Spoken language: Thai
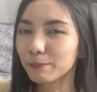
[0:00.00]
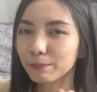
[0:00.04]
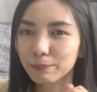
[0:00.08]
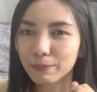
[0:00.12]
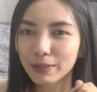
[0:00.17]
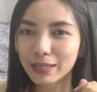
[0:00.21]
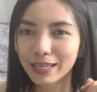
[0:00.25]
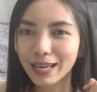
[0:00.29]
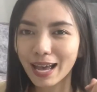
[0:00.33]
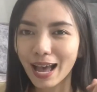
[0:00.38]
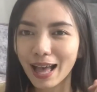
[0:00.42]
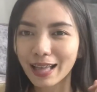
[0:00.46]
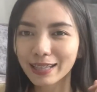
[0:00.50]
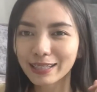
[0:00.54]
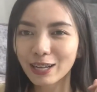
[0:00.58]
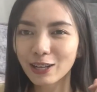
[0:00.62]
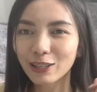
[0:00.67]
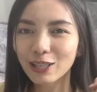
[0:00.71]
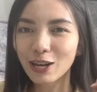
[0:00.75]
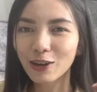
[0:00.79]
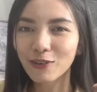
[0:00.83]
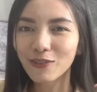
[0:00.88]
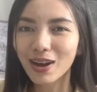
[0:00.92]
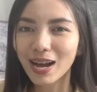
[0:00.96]
มีการเขา
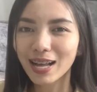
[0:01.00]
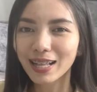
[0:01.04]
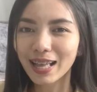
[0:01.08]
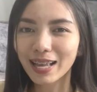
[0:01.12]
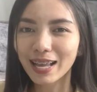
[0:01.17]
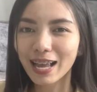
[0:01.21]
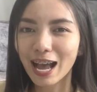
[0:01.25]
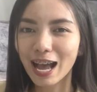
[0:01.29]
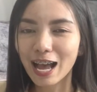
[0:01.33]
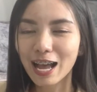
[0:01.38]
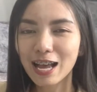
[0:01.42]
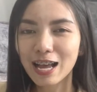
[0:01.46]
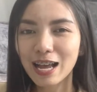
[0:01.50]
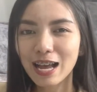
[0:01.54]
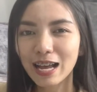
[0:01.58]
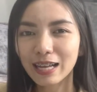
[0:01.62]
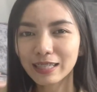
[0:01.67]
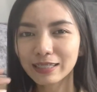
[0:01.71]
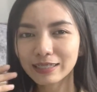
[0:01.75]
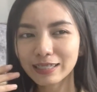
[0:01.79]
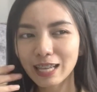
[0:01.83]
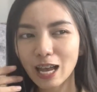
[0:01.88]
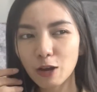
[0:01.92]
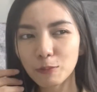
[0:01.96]
เรียกว่าอะไรอะ
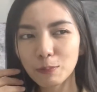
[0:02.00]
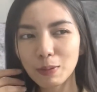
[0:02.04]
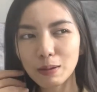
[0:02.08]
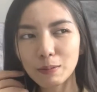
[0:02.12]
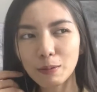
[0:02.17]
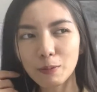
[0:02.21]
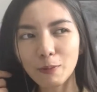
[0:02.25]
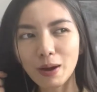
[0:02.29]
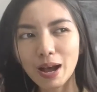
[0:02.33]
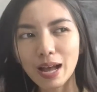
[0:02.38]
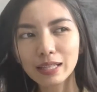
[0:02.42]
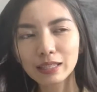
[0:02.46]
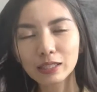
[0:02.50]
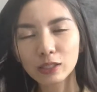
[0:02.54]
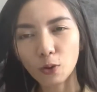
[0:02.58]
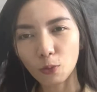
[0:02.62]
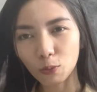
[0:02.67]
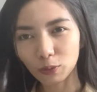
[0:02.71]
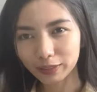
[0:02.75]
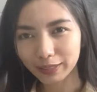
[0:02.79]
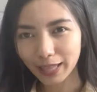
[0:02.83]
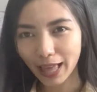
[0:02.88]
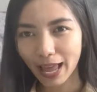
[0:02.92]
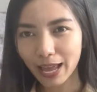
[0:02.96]
จะเอาไปแบบว่าต
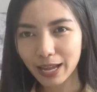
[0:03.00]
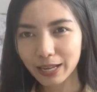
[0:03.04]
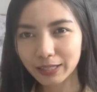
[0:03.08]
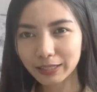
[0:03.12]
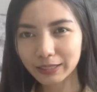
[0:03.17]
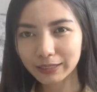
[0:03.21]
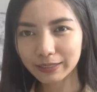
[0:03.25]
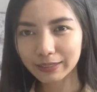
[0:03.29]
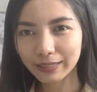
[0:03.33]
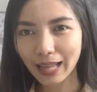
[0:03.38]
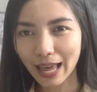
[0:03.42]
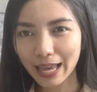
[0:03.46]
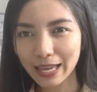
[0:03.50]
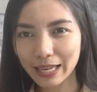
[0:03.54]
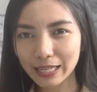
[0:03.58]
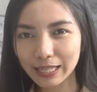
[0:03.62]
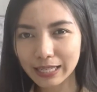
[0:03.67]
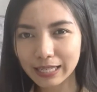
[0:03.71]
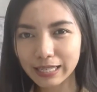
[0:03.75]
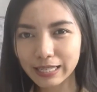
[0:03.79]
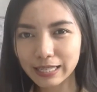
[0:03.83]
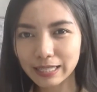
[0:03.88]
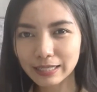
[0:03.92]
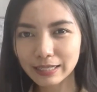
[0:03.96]
กแต่งใส่
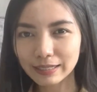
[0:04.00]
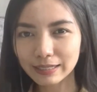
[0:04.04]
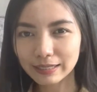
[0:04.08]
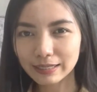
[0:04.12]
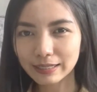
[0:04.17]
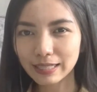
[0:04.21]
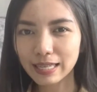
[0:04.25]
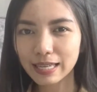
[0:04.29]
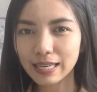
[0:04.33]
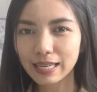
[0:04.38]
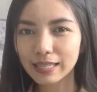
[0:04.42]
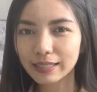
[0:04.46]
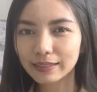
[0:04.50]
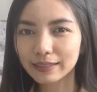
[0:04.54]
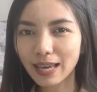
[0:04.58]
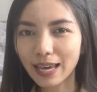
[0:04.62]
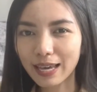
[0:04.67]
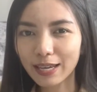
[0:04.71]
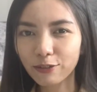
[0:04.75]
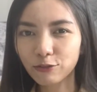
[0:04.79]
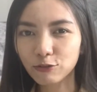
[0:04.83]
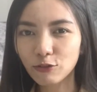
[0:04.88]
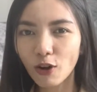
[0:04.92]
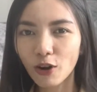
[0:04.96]
สีใส่
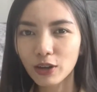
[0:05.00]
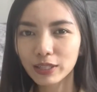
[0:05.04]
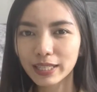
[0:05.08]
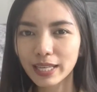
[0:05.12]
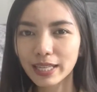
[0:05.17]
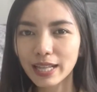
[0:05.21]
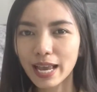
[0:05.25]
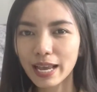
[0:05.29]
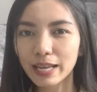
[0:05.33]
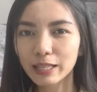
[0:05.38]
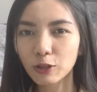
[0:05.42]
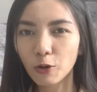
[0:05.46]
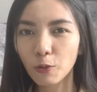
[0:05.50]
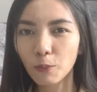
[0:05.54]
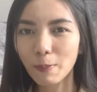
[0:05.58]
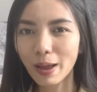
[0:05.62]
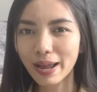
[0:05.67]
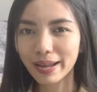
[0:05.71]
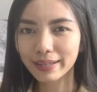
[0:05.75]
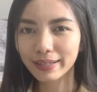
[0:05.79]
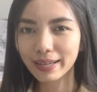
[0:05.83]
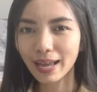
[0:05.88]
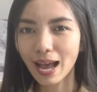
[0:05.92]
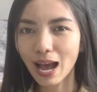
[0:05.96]
ฟอนต์อะไรตรง
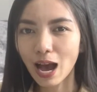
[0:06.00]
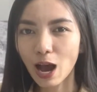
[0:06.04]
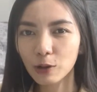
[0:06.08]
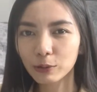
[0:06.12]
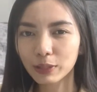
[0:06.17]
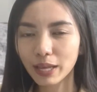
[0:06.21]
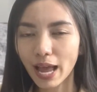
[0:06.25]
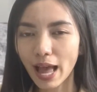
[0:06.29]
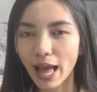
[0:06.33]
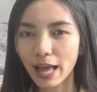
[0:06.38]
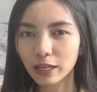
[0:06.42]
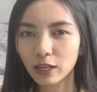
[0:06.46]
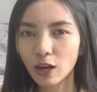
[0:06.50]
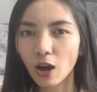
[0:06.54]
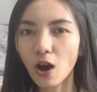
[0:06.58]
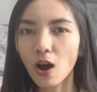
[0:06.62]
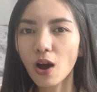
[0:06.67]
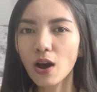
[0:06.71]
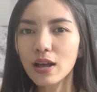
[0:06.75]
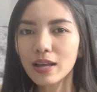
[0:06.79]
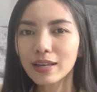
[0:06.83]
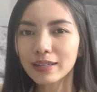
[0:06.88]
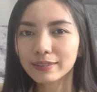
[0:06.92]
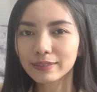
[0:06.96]
แบ็กกราวน์นะคะก็
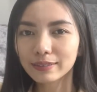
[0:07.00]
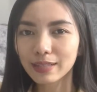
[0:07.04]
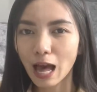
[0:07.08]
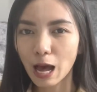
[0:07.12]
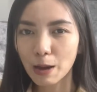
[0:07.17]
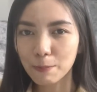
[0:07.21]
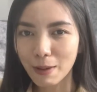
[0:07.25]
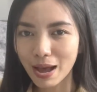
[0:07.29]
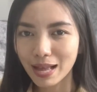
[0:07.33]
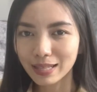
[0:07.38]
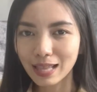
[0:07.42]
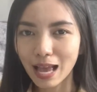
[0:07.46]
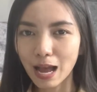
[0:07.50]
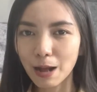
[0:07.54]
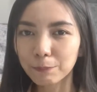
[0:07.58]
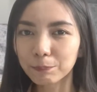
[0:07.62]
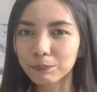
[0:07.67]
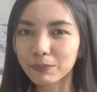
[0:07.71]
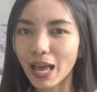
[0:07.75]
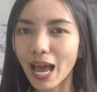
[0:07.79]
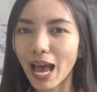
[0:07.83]
สามารถทำ